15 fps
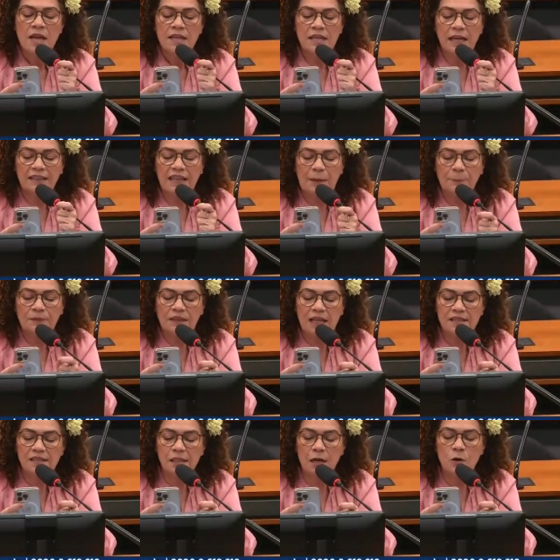e
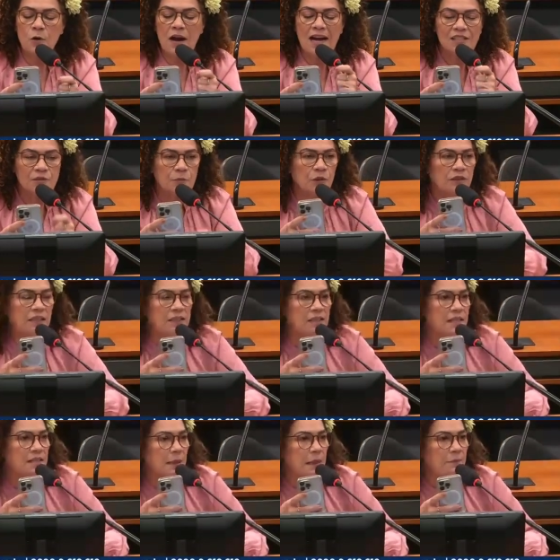adaptação às
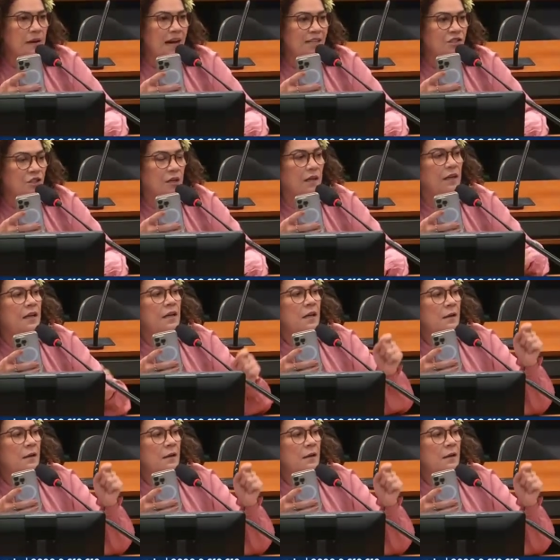mudanças climáticas.